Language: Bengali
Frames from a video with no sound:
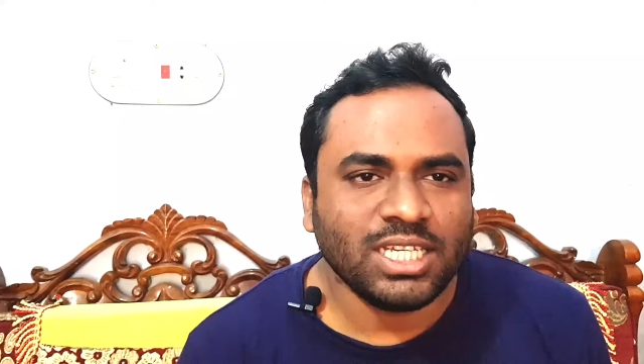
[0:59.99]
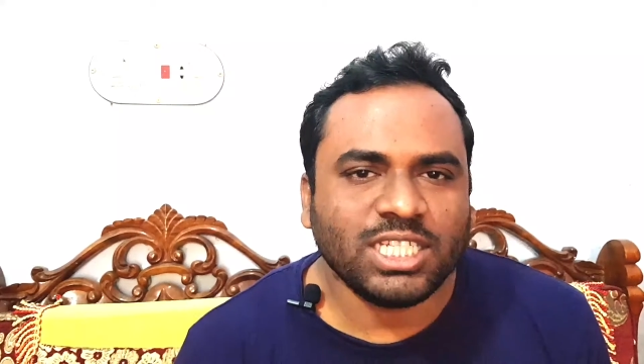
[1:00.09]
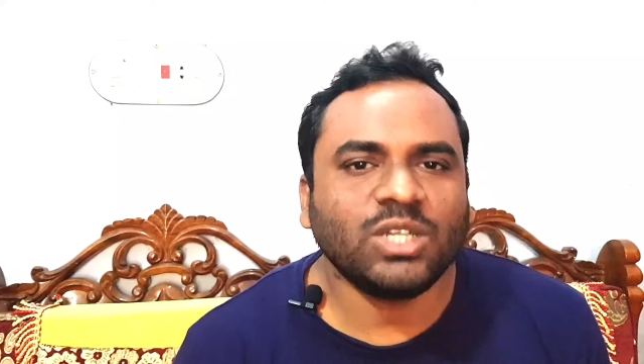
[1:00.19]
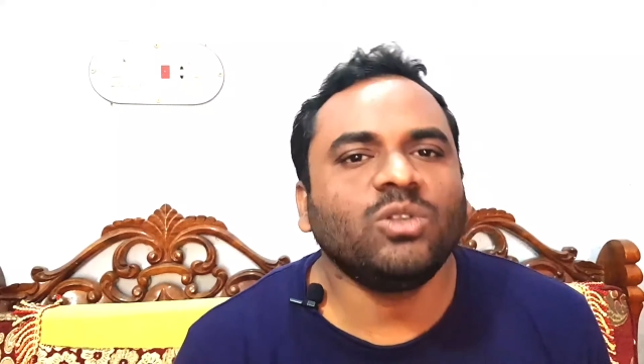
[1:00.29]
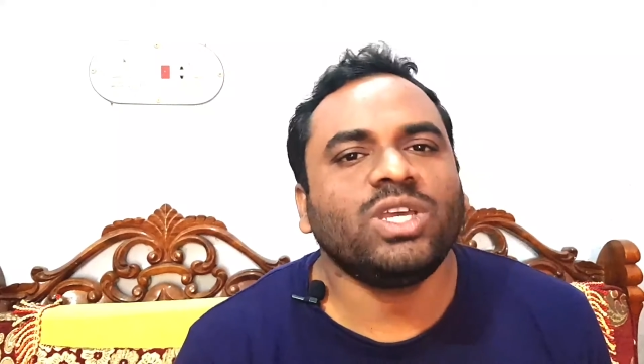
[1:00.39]

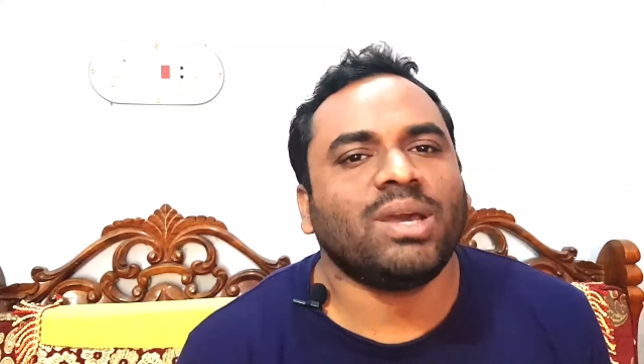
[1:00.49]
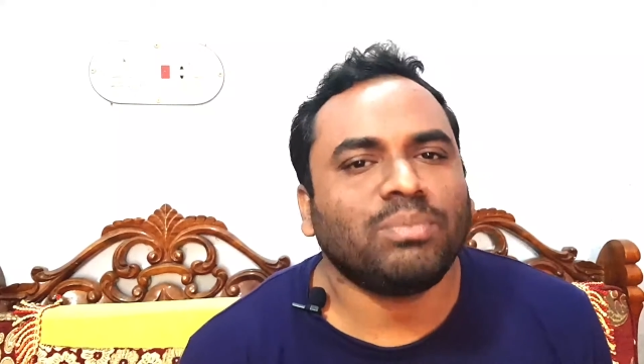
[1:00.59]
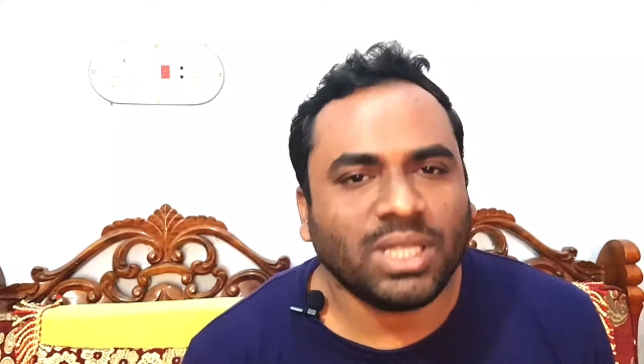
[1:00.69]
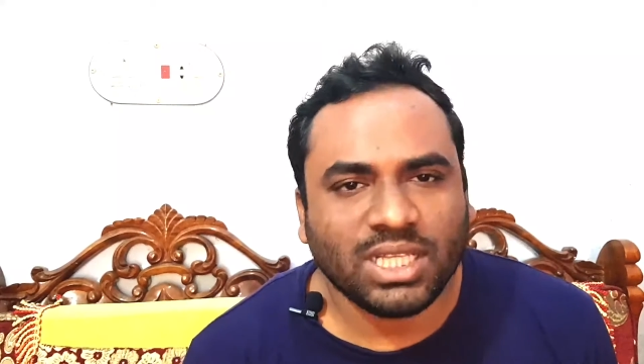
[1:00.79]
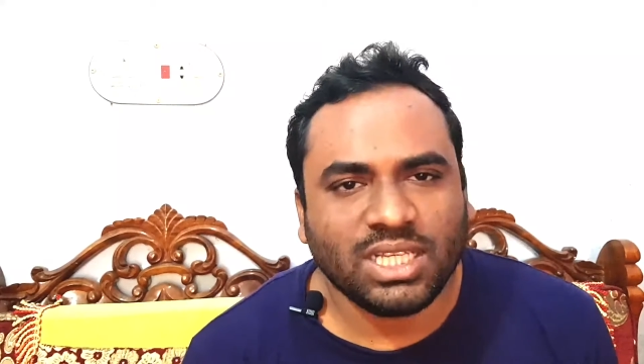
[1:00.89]
সেগুলোই
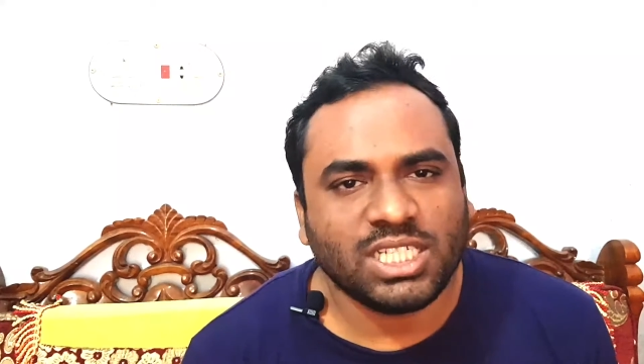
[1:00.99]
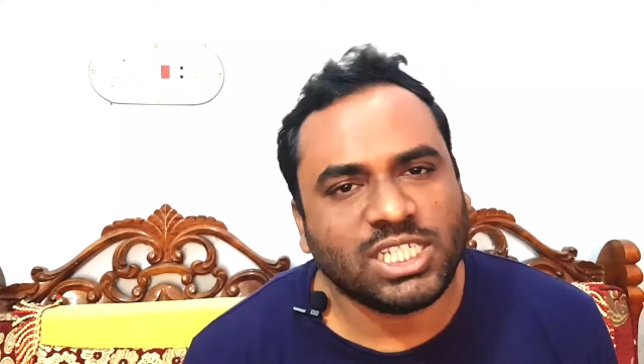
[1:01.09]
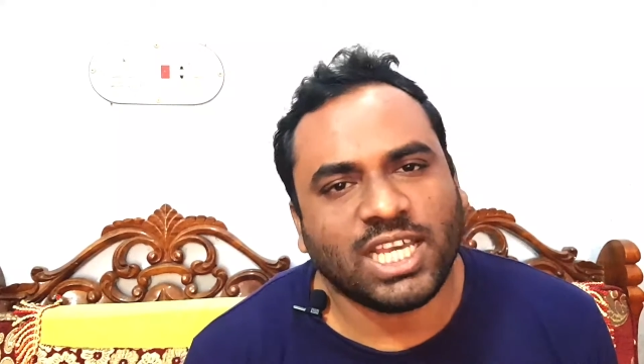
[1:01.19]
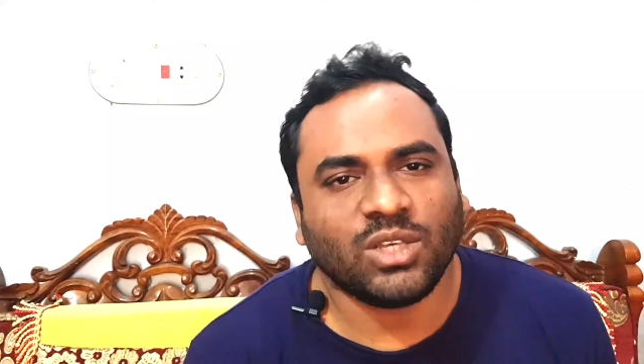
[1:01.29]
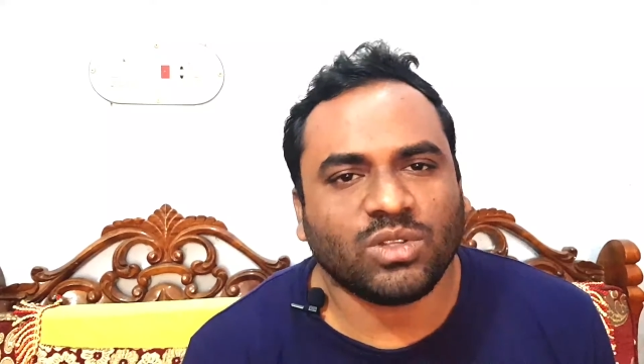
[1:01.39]
আপনাদের
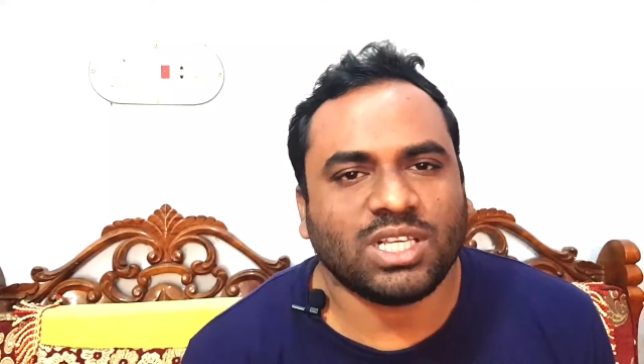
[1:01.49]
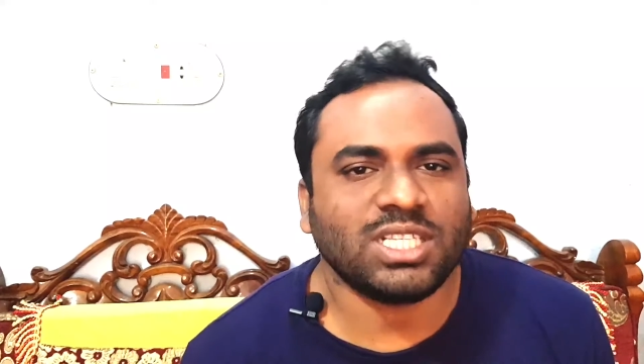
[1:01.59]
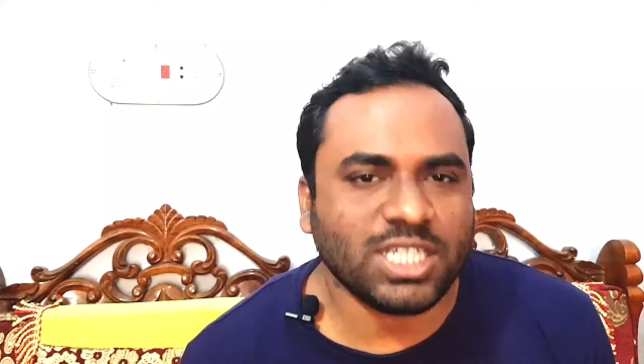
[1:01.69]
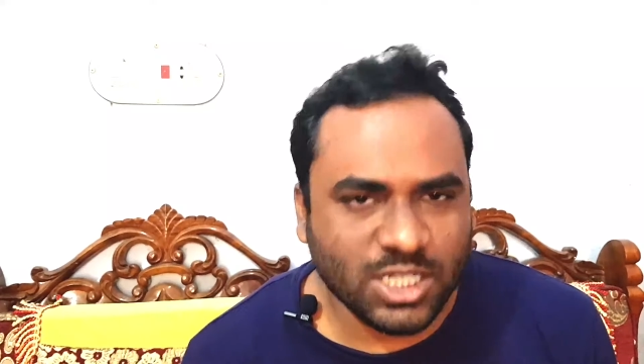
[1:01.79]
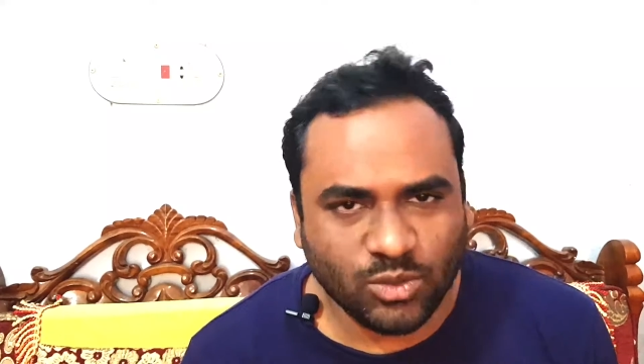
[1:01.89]
শেয়ার করার
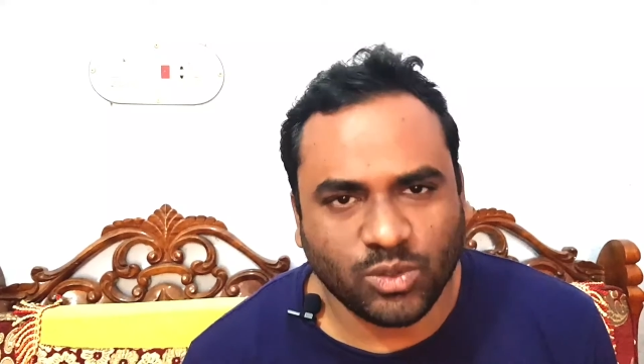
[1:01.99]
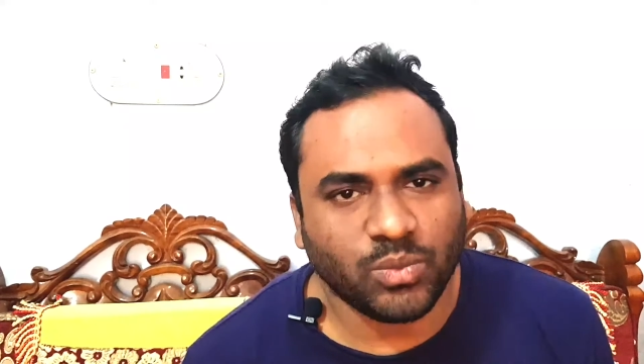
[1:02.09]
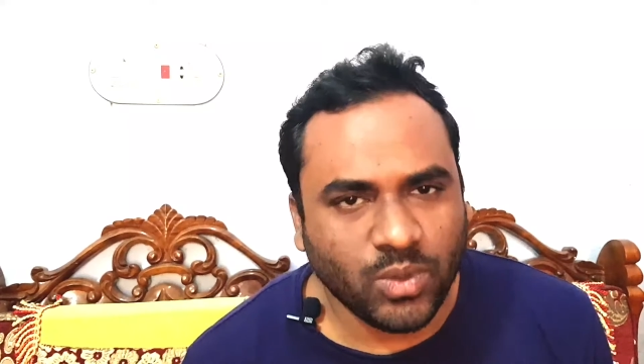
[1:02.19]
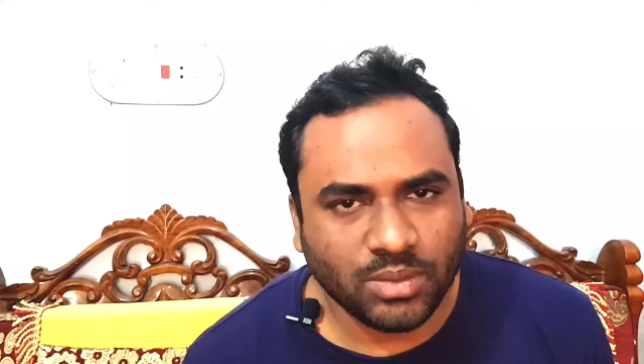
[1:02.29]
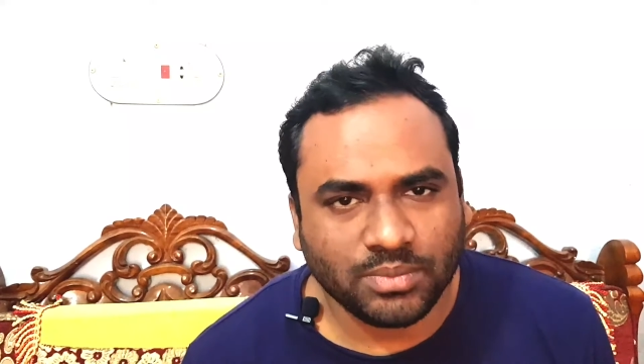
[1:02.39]
চেষ্টা করব